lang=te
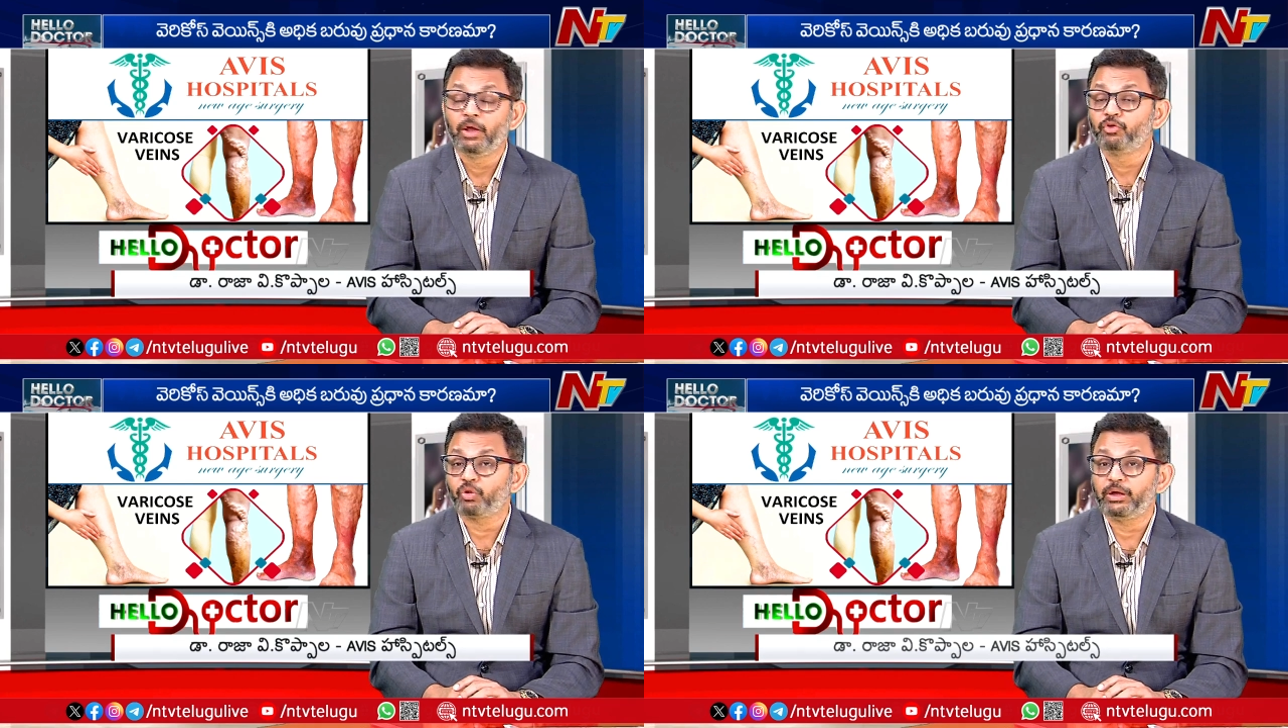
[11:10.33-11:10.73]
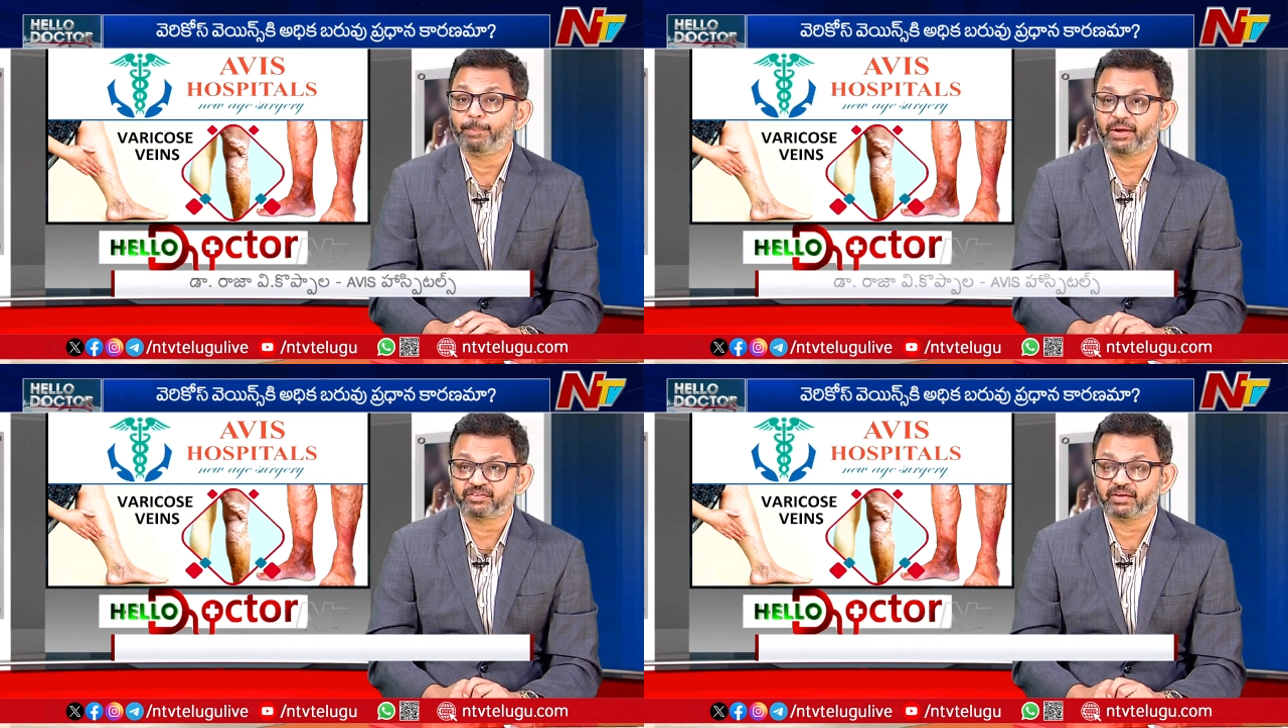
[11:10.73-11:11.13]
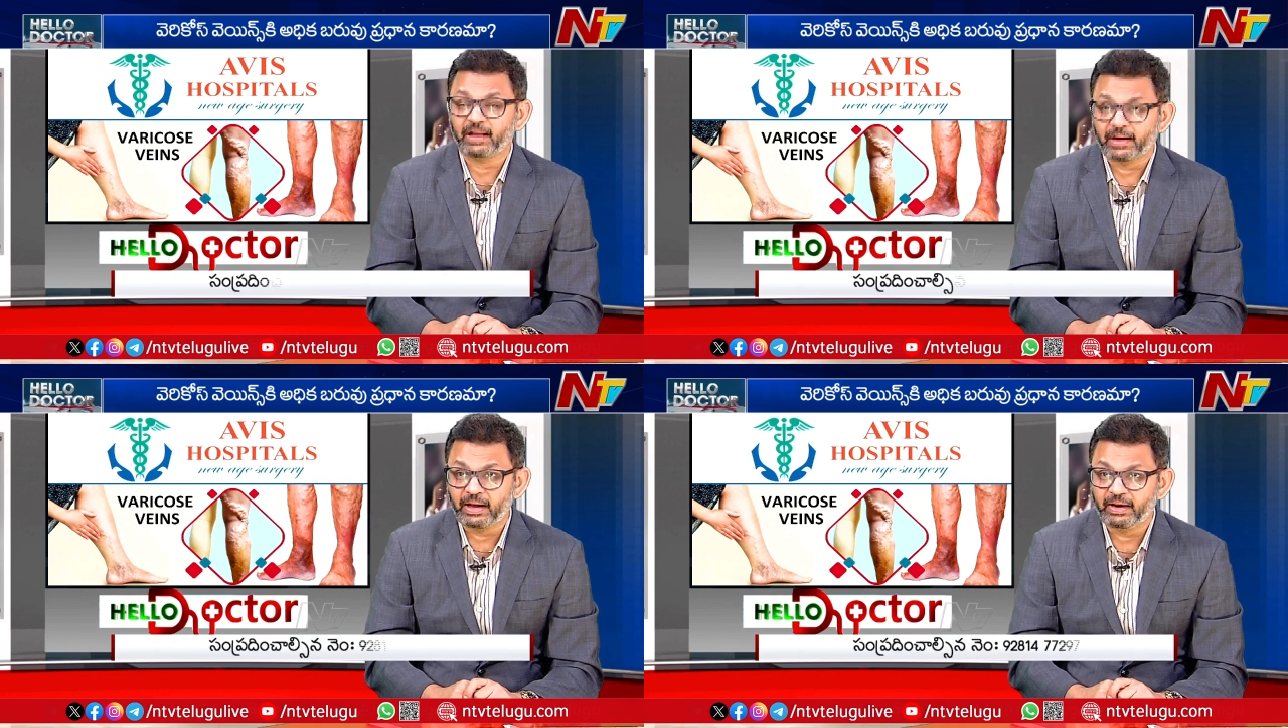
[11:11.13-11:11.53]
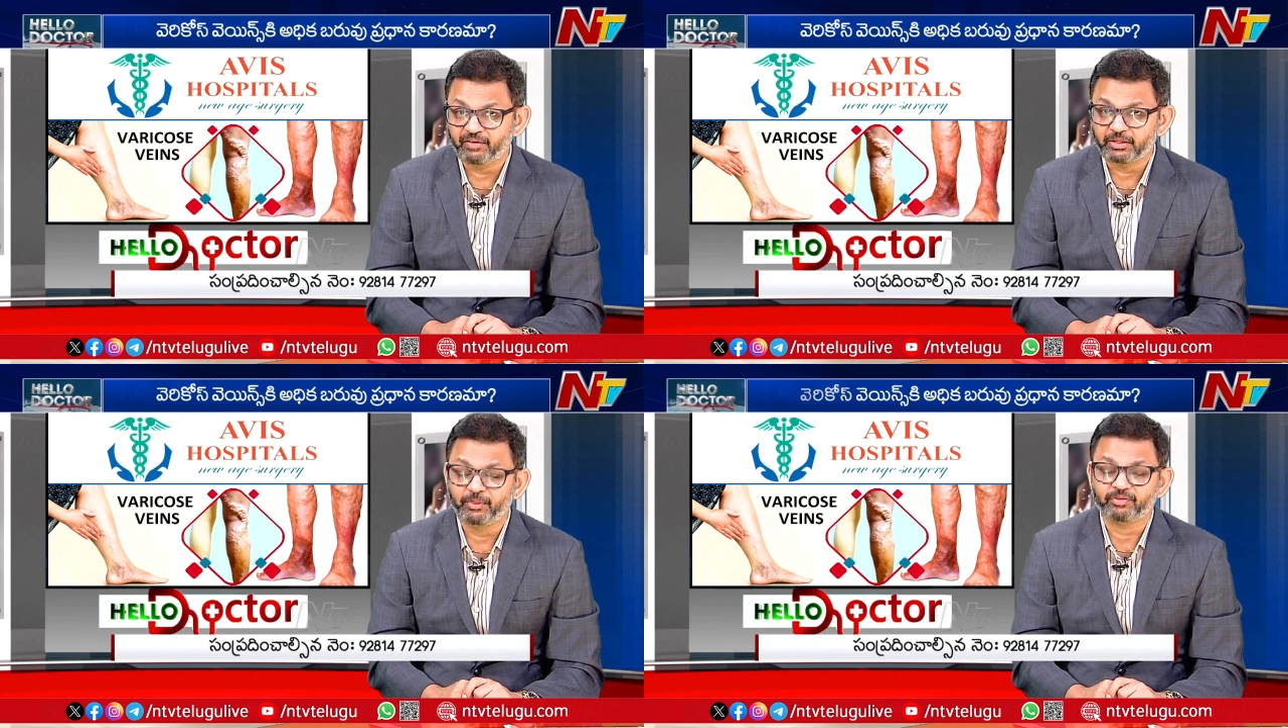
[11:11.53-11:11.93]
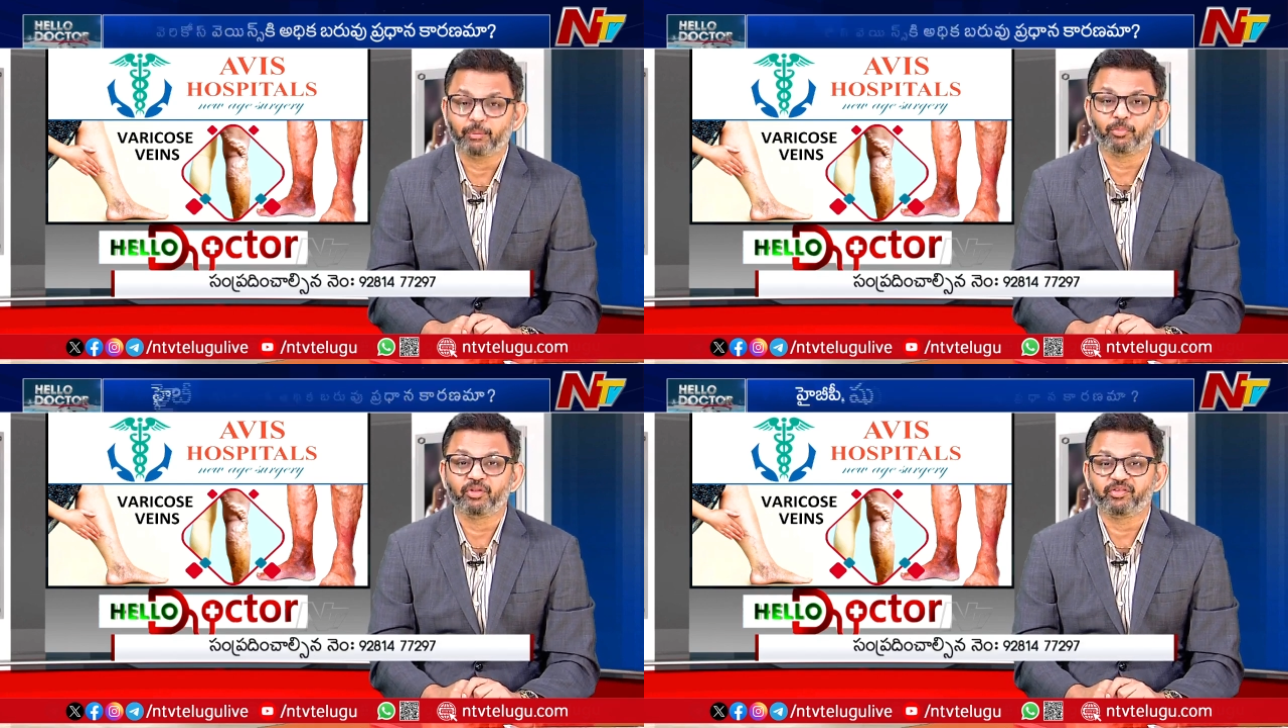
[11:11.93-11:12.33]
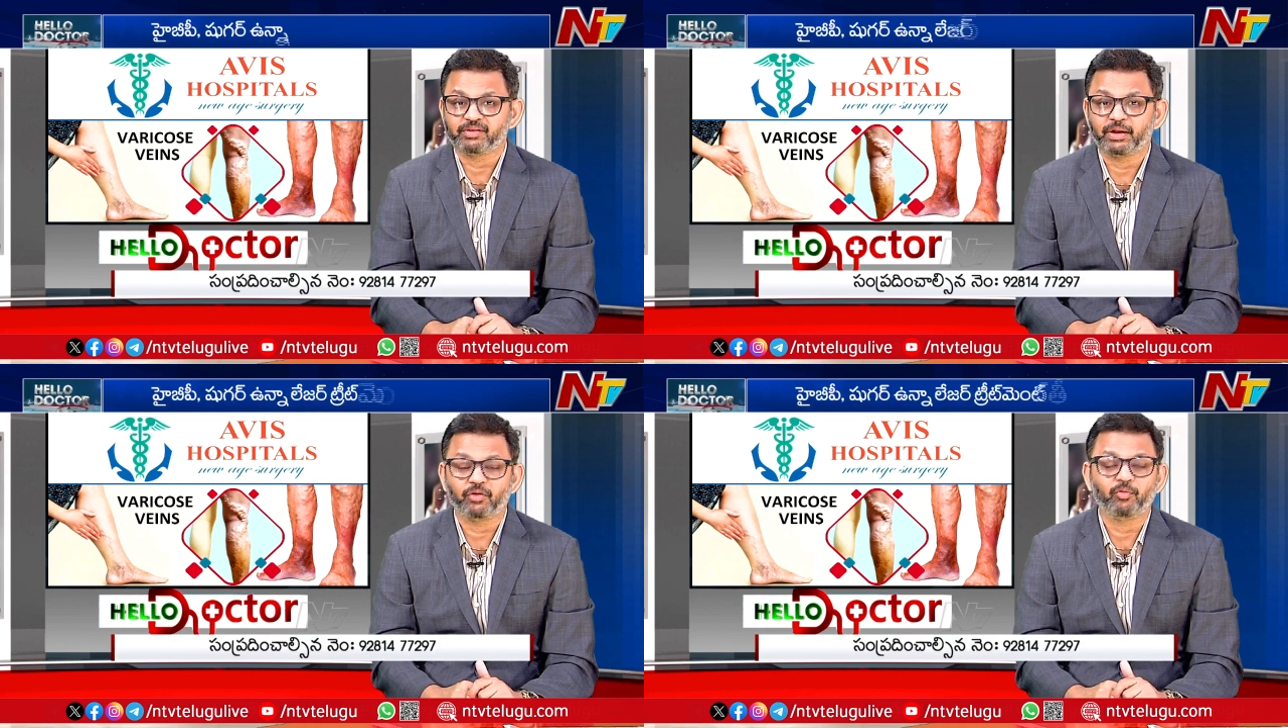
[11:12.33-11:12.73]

సో ఈ పచ్చ నరాలు ఏవైతే మీరు సంబోధిస్తున్నారో